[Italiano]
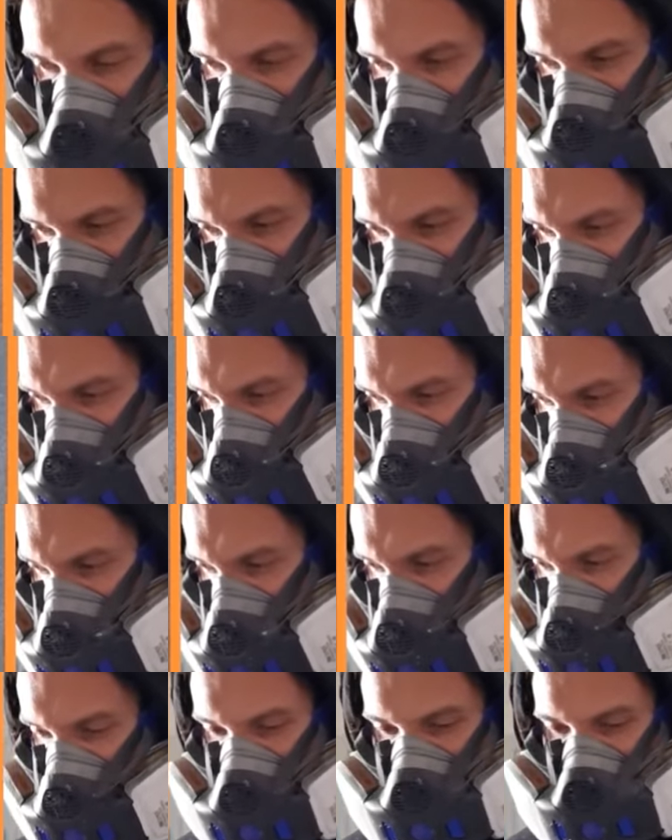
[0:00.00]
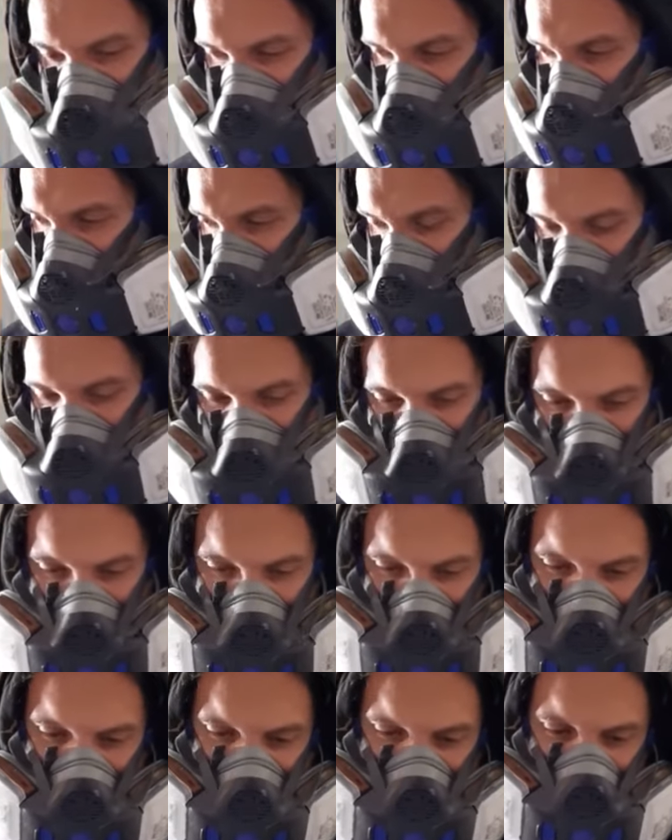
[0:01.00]
azzurro e
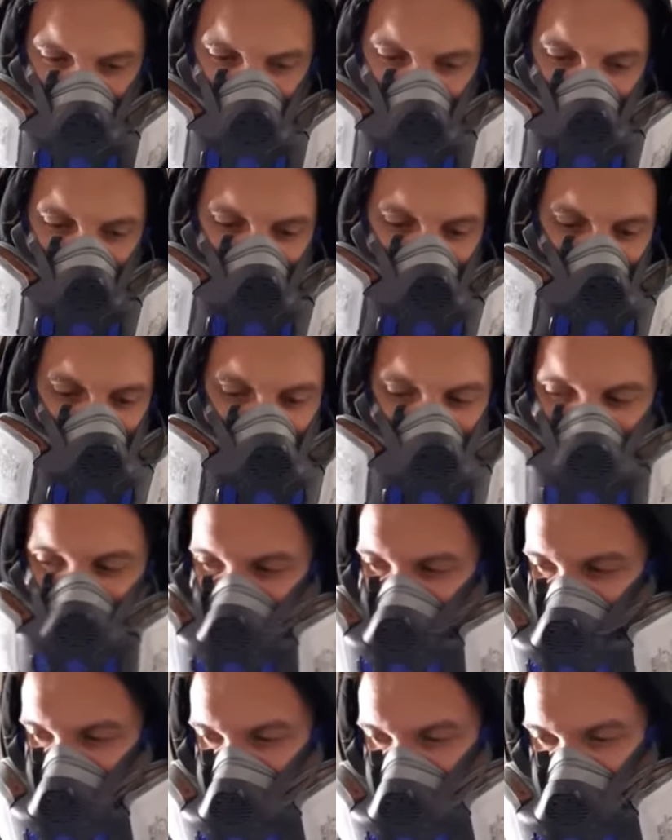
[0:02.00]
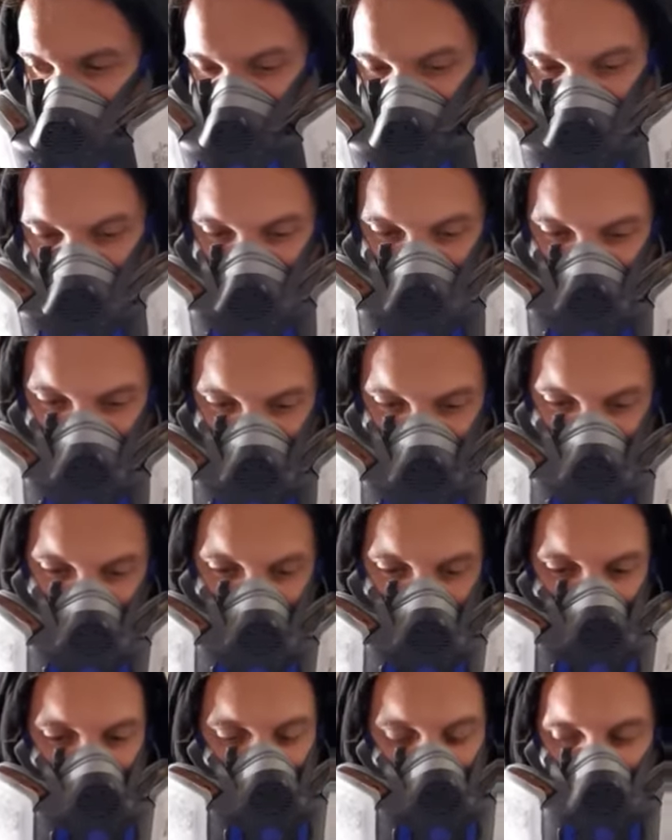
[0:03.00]
qualche tonalità di rosa.
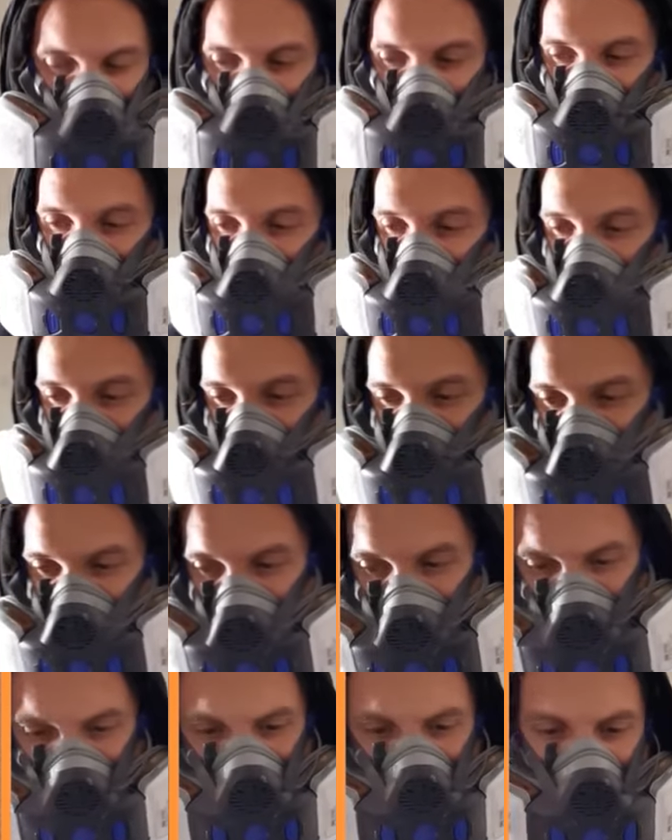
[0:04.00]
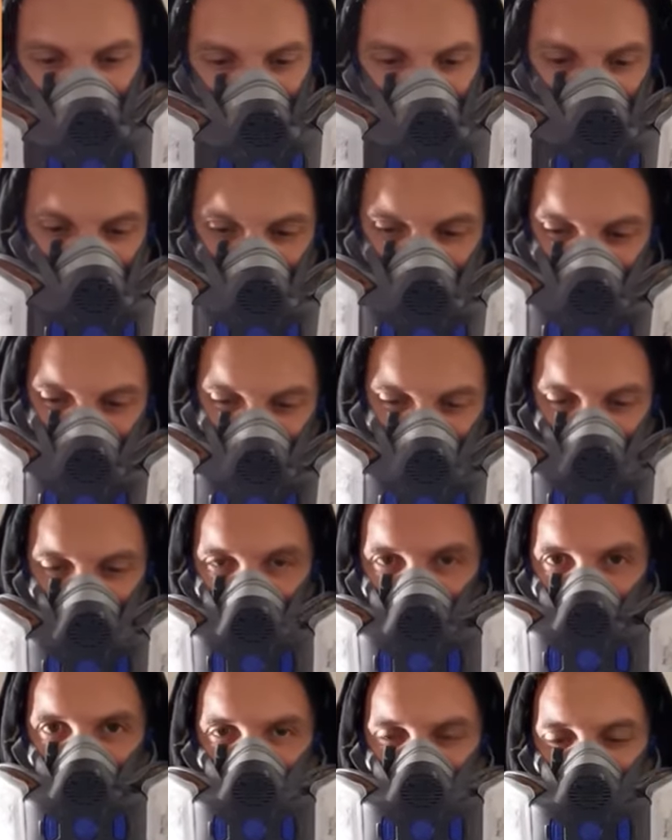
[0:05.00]
Poi useremo
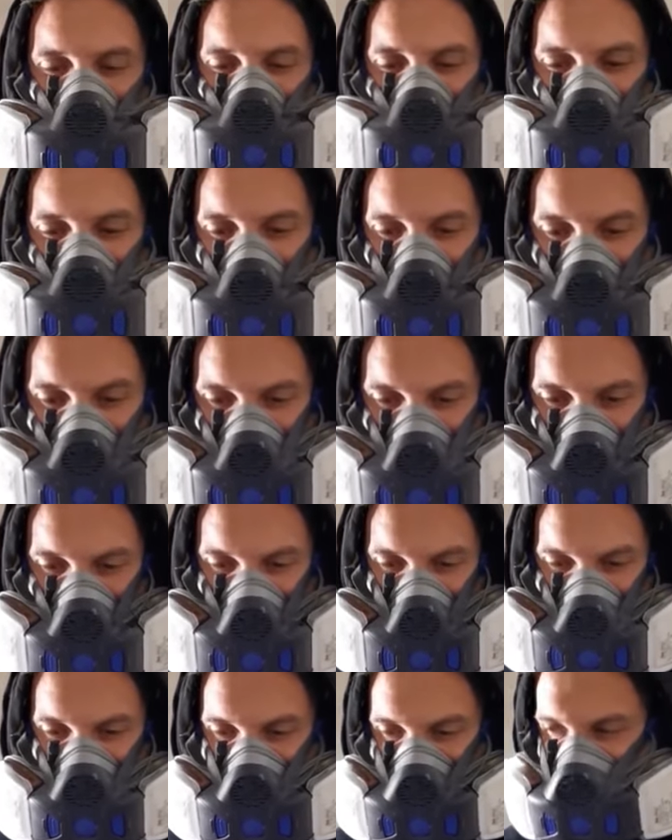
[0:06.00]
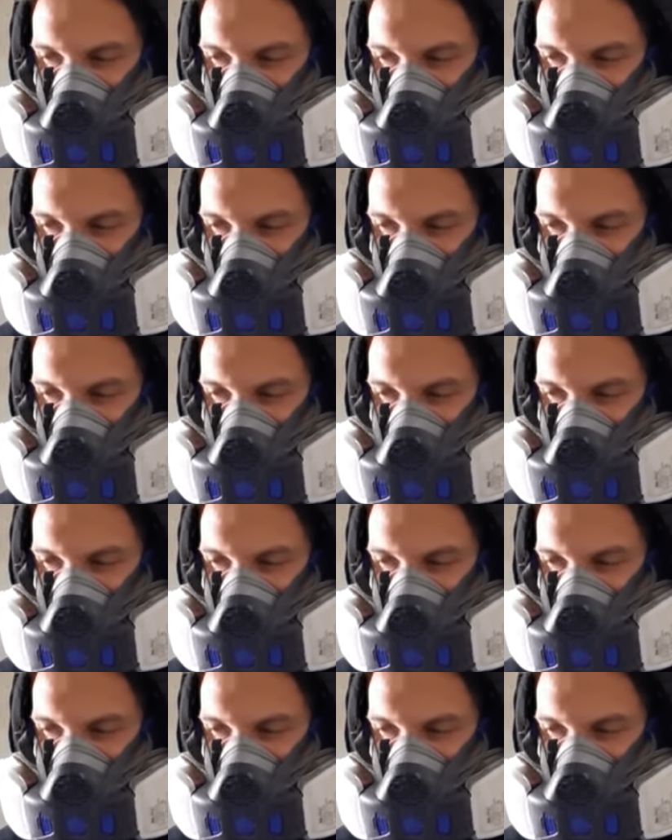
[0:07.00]
un sottovaso,